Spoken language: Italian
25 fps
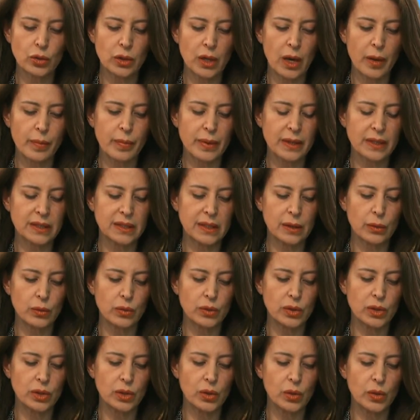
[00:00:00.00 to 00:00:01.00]
delle
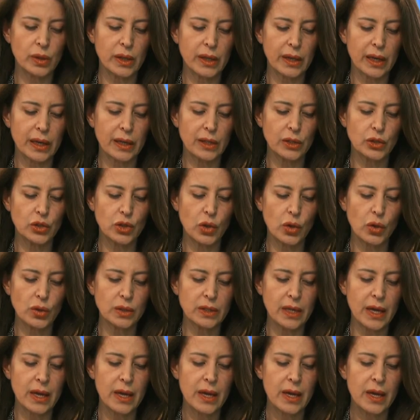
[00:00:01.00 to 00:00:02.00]
persecuzioni
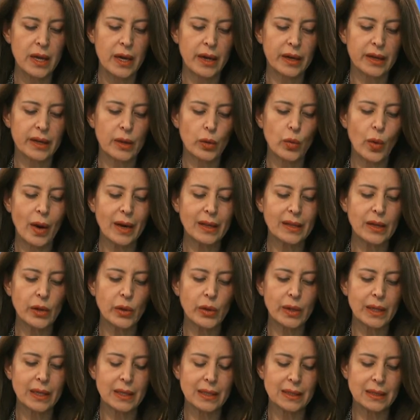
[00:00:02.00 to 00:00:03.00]
religiose
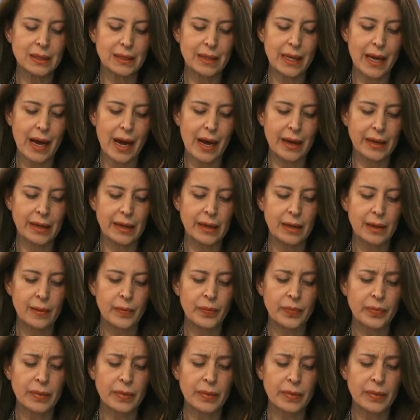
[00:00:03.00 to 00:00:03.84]
riguardano i cristiani